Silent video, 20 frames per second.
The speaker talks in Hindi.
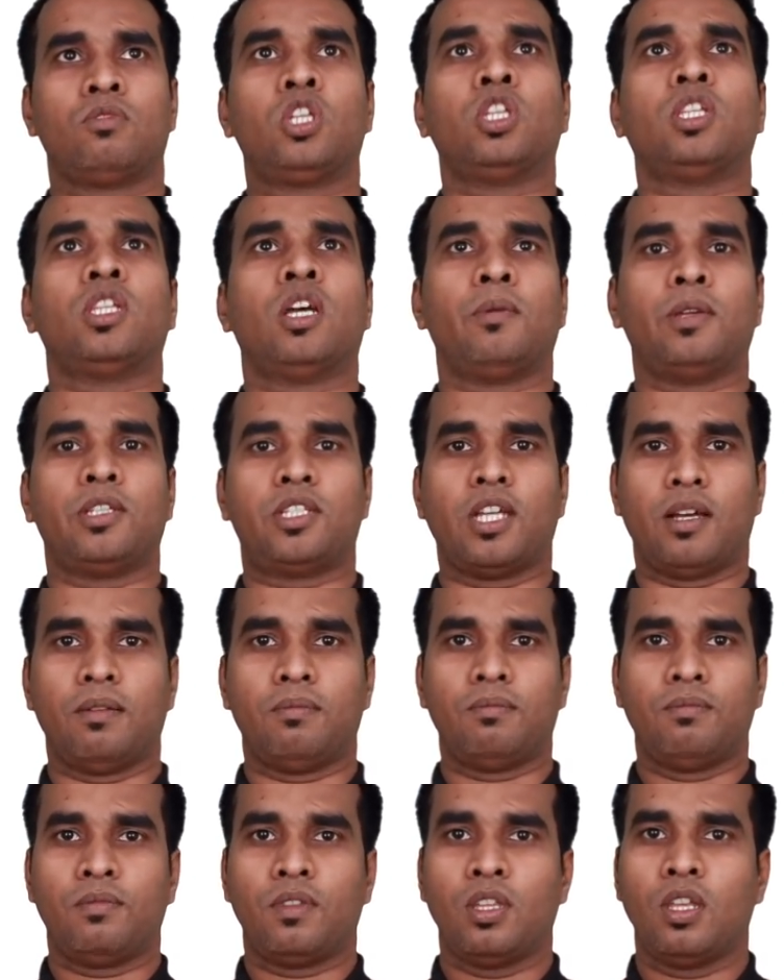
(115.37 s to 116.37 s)
कितना बेचा
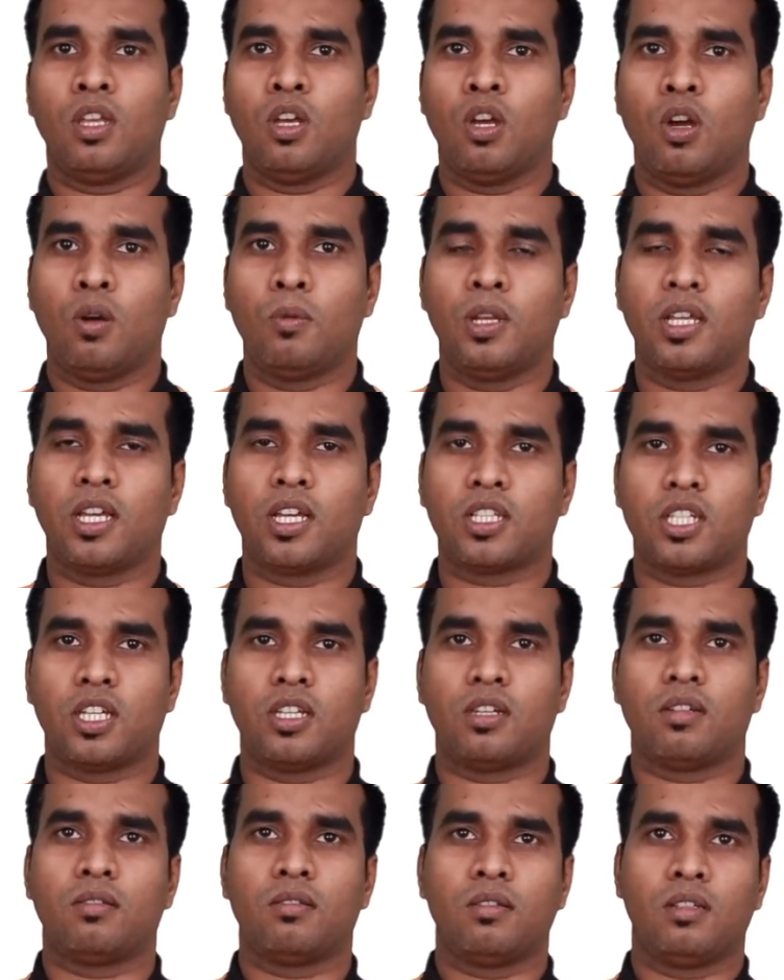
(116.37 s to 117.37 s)
बोलेगा
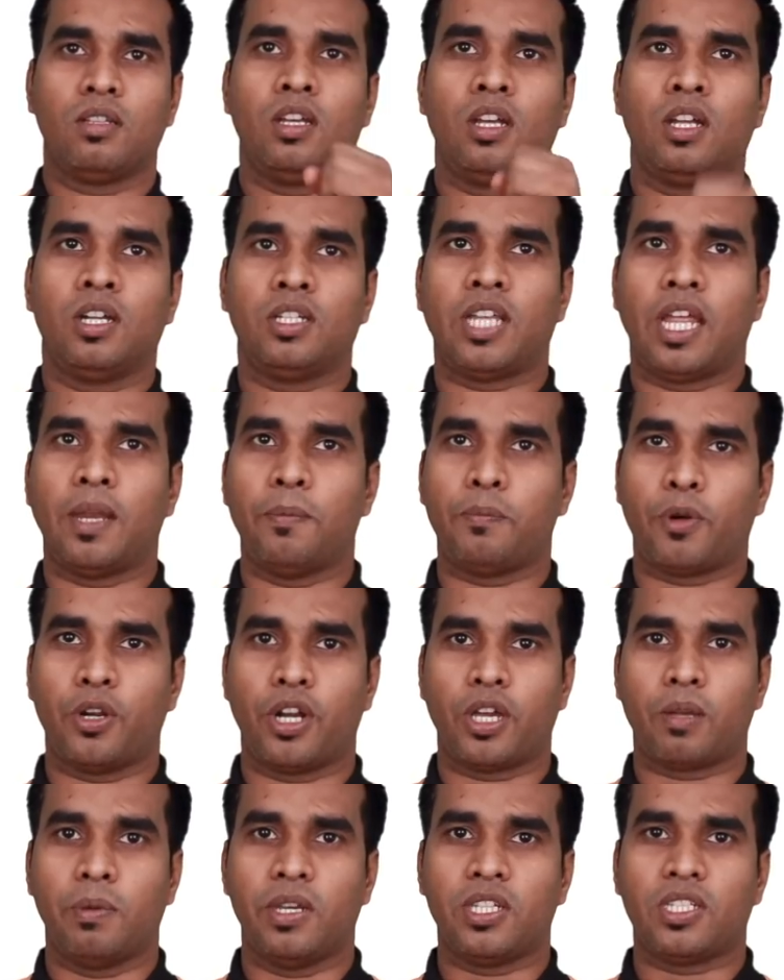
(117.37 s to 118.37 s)
सर टेन
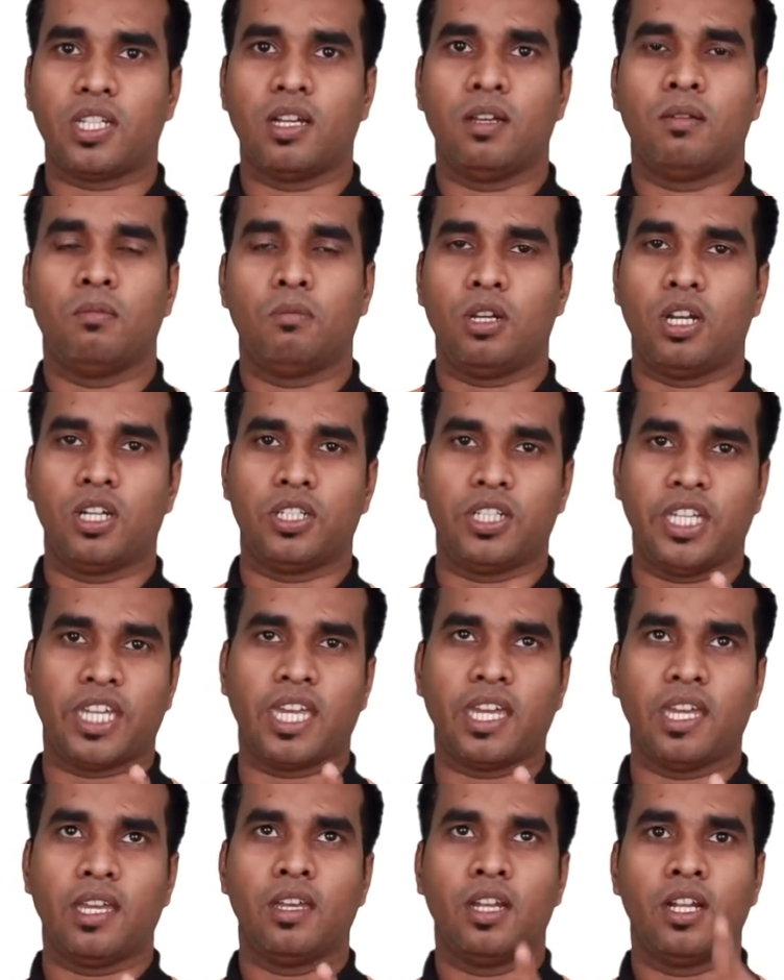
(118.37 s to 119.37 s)
प्रोडक्ट बेचा बोला
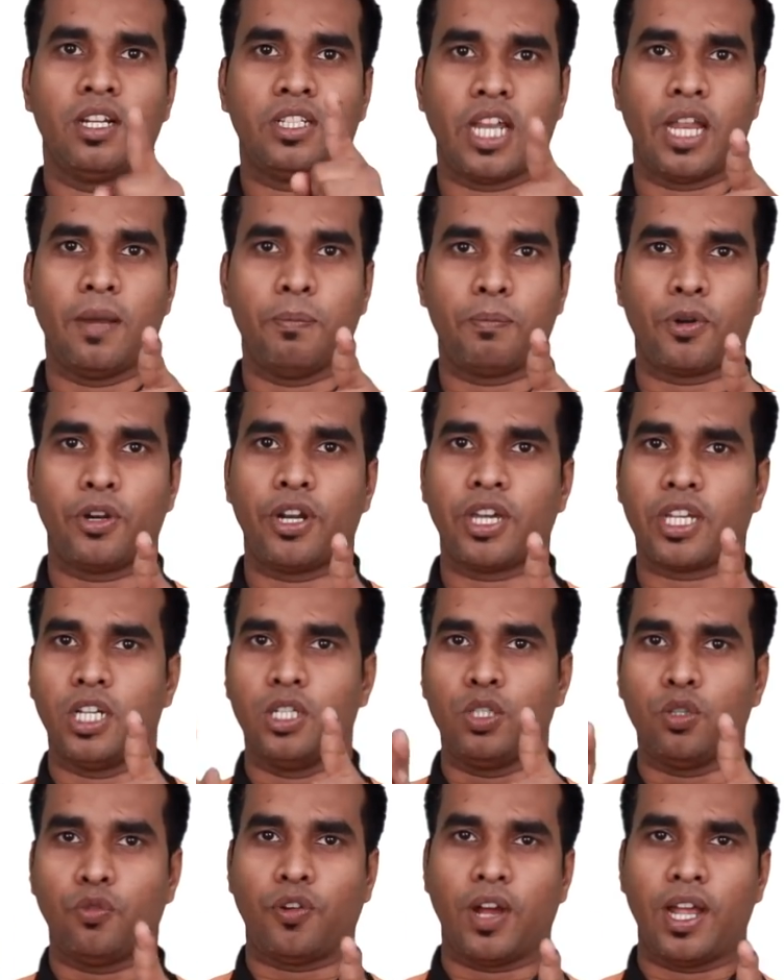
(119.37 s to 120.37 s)
ठीक है टेन प्रोडक्ट
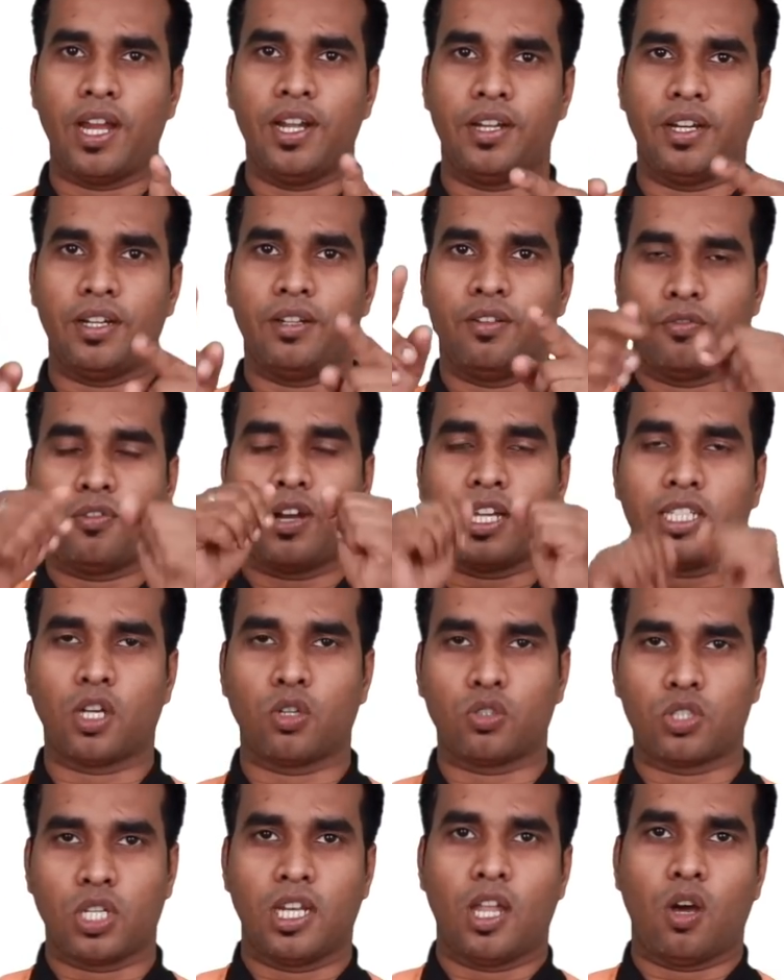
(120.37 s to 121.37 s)
इंटू फाइव हंड्रेड फाइव
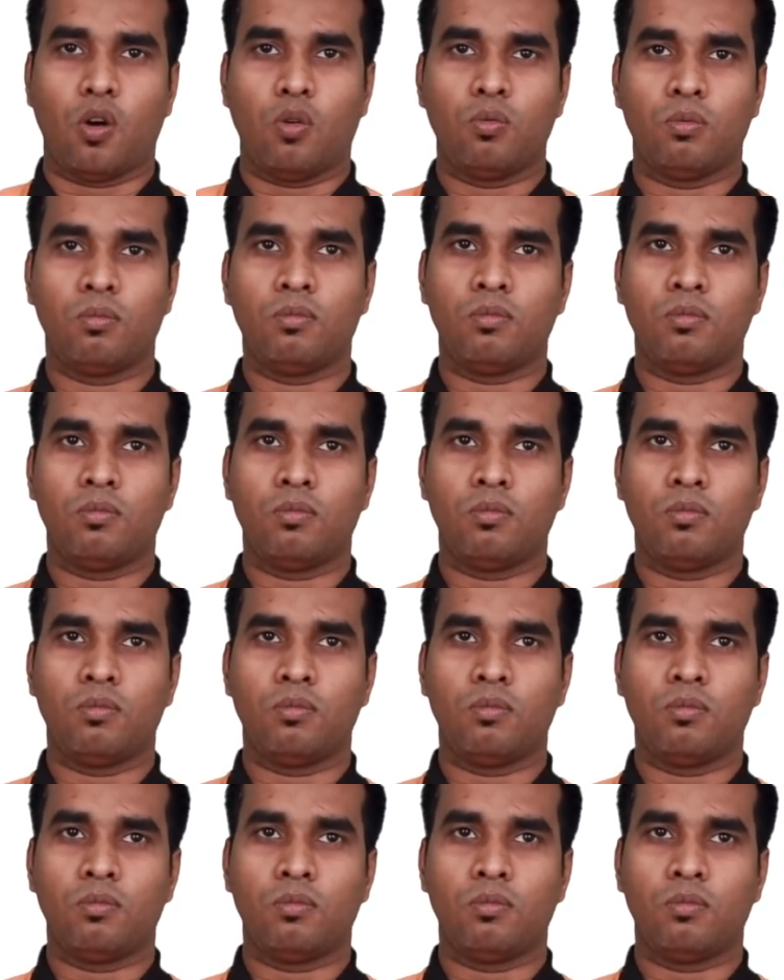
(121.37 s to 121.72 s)
थाउजेंड लाओ